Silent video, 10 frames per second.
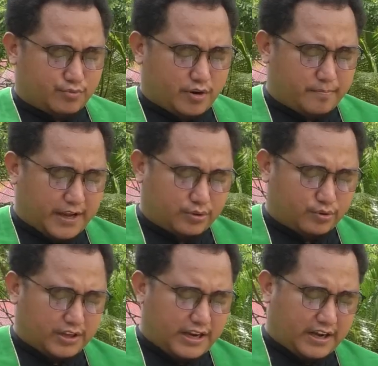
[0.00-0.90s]
sebuah
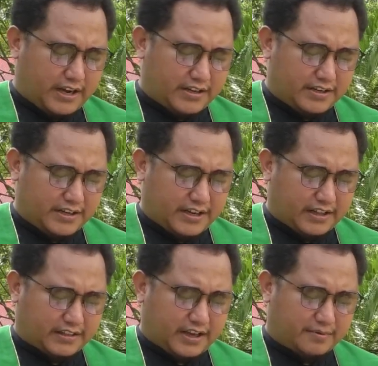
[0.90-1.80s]
batu kilangan
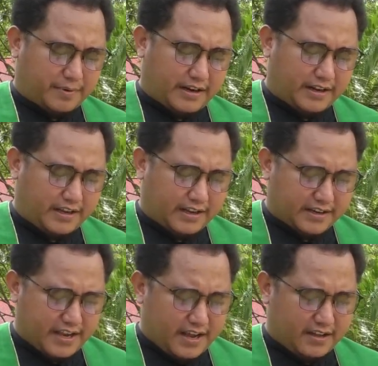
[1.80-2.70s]
diikatkan pada
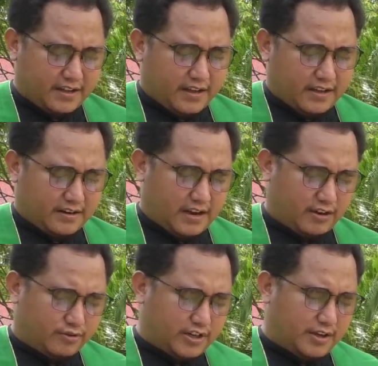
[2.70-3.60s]
lehernya
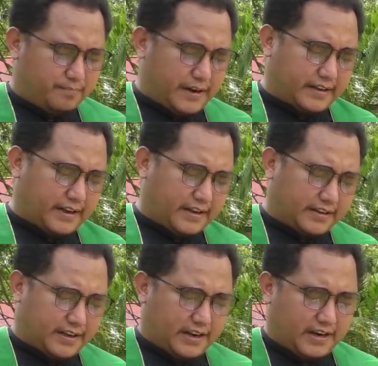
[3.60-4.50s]
lalu
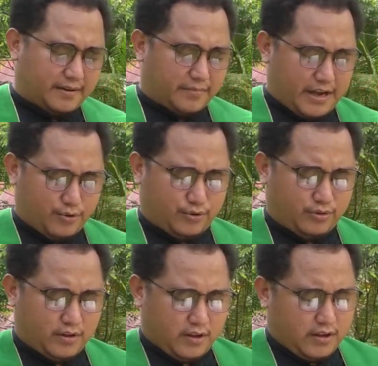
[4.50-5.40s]
dilemparkan ke dalam laut
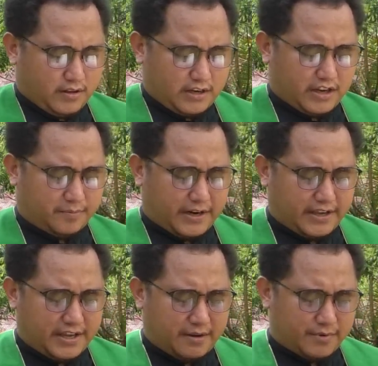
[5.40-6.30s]

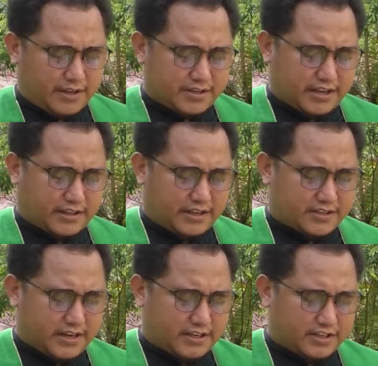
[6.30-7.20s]
daripada ia
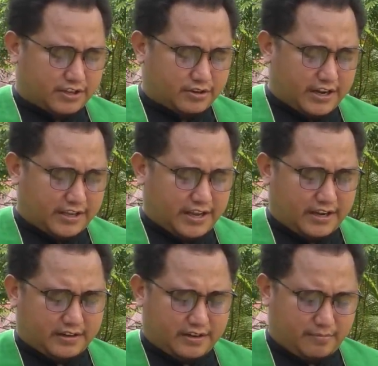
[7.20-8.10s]
menyesatkan salah seorang
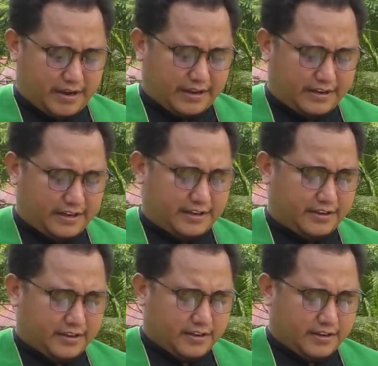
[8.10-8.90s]
yang lemah ini.